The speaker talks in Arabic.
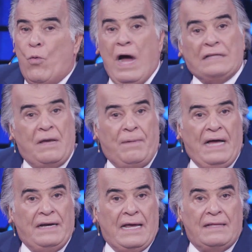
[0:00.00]

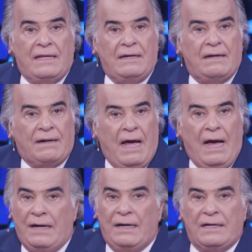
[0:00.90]
وطبعا أيضا
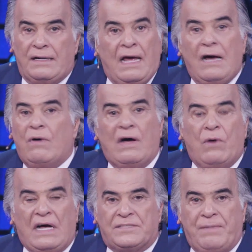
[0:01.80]
راح على الغناء
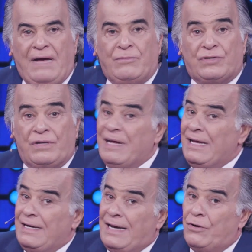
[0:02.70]
وأصبح مطرب
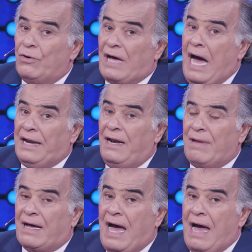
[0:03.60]
لأنه قارئ
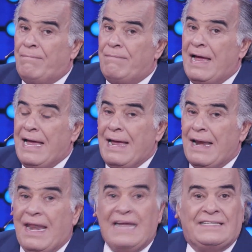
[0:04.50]
المقام
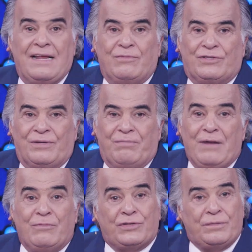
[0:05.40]
ليس المطرب
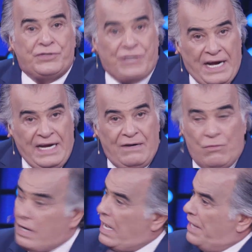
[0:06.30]
المطرب شيء
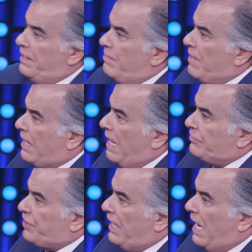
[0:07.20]
وقارئ
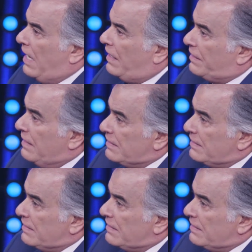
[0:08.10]
المقام شيء آخر